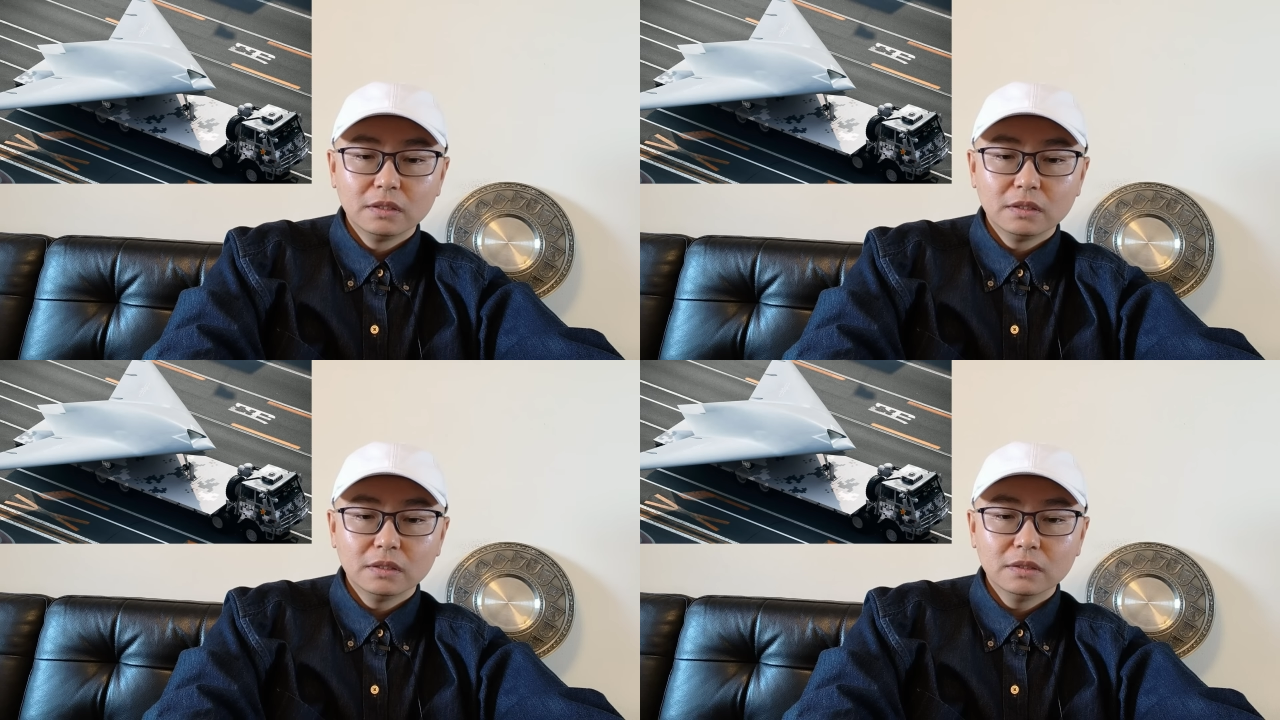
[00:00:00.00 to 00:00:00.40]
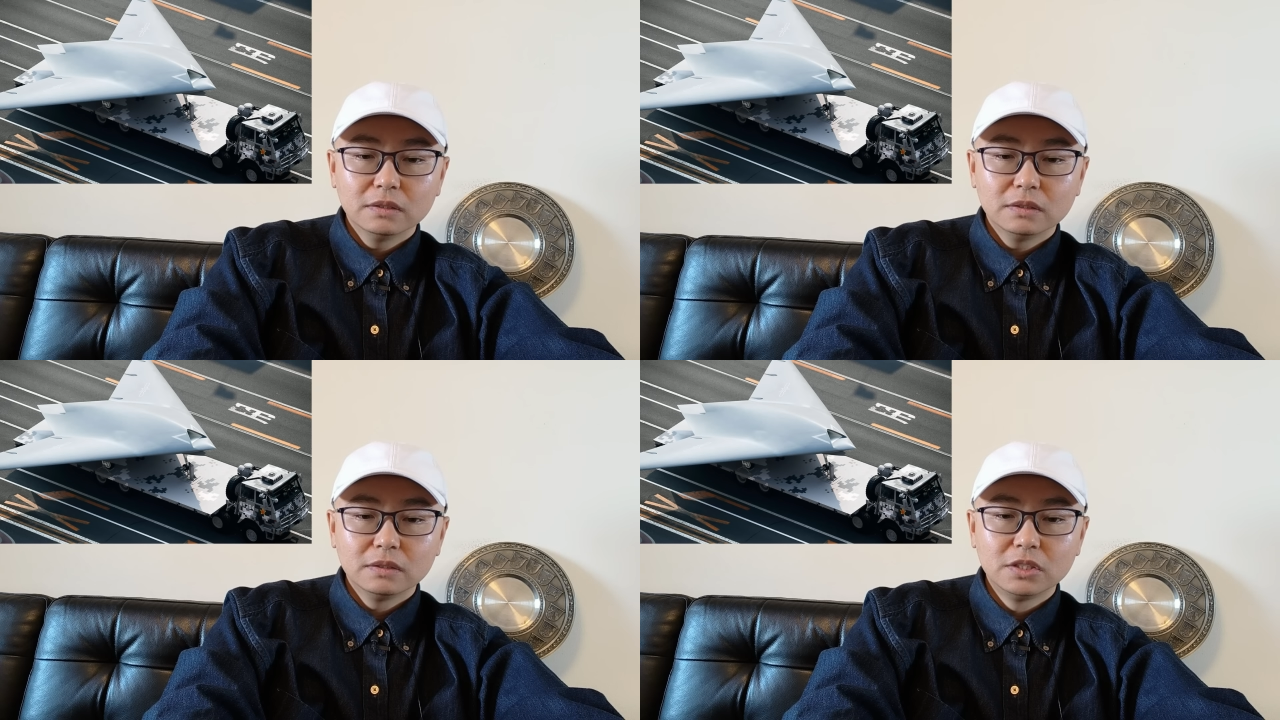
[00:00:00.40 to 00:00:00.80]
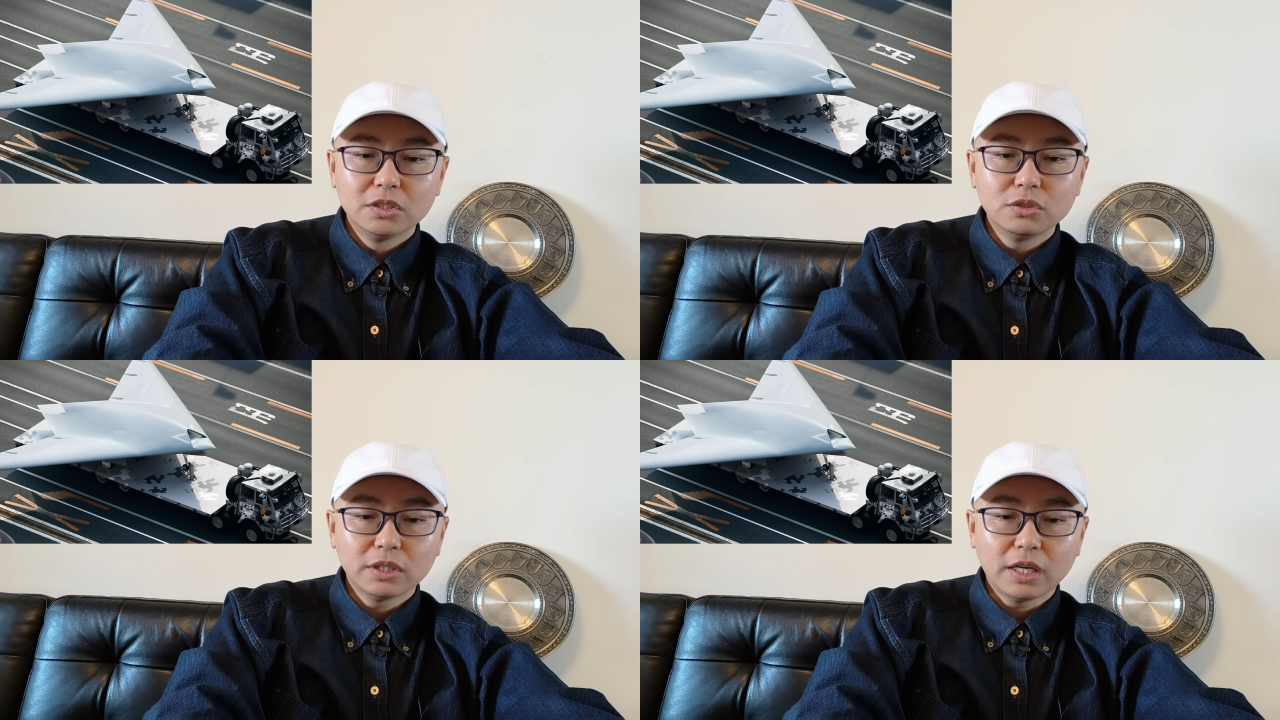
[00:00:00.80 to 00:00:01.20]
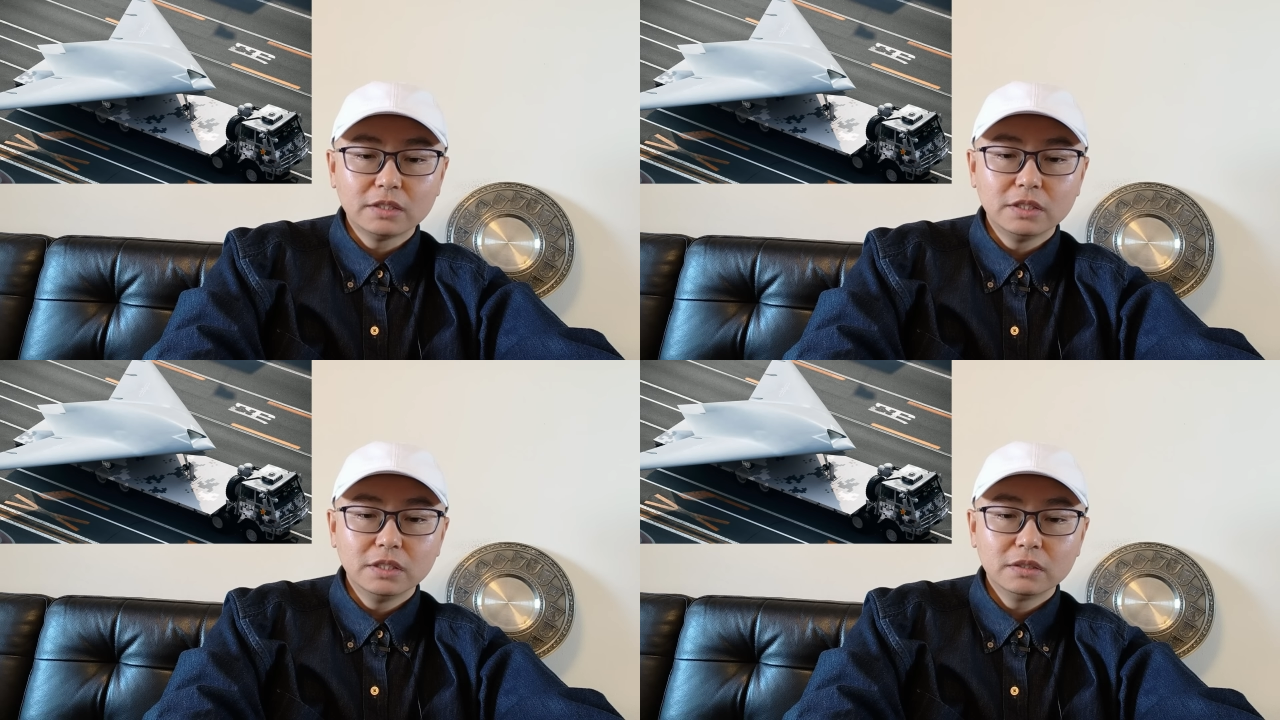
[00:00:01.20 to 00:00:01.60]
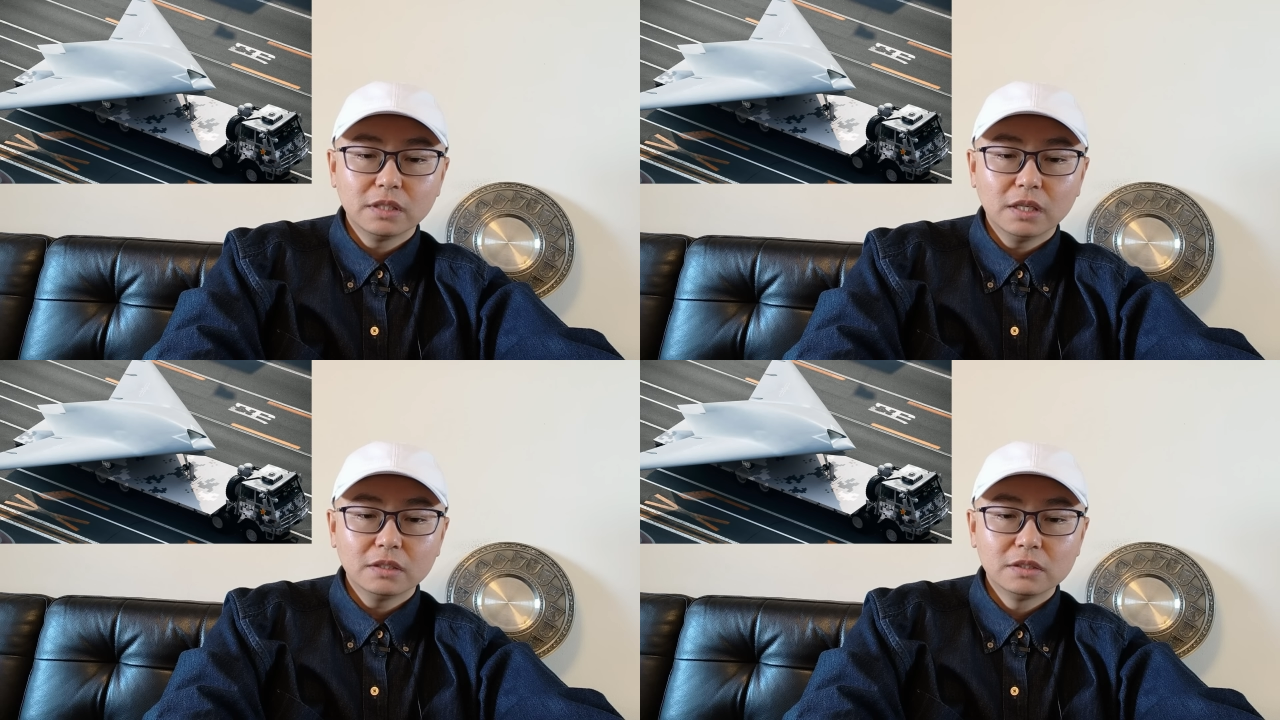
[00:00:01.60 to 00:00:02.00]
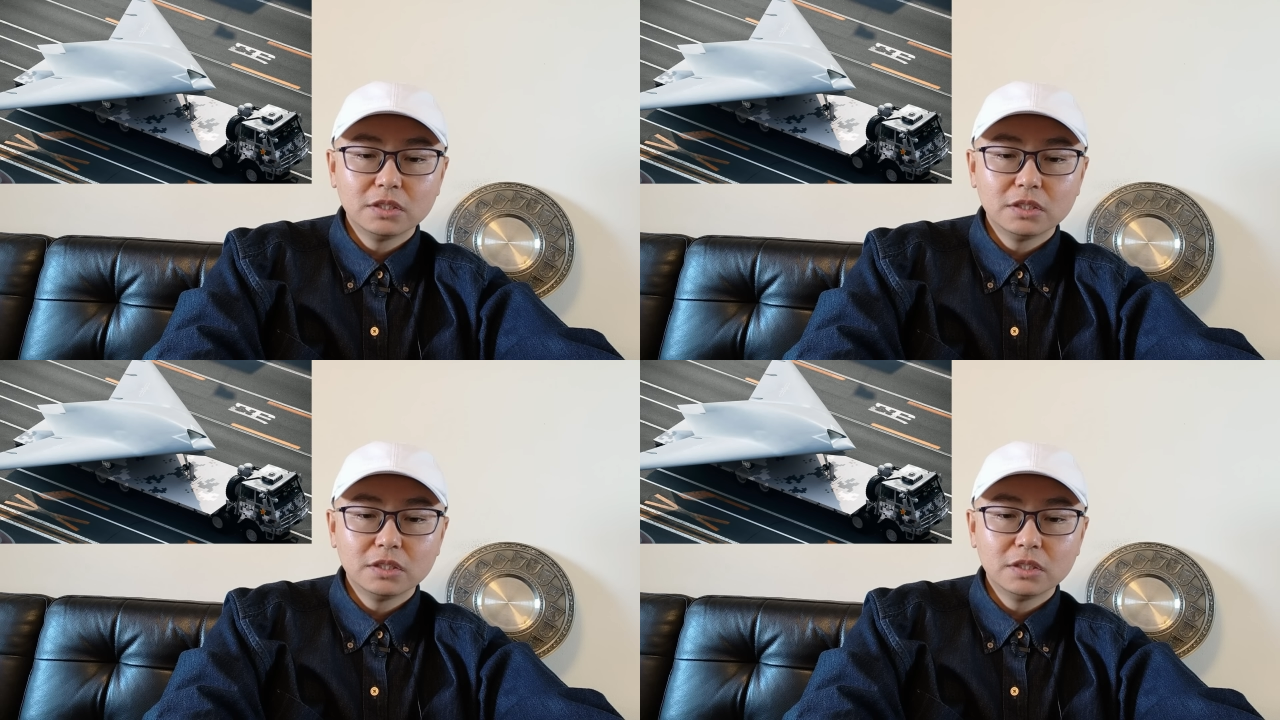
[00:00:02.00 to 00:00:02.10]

呃。 精确打击啊，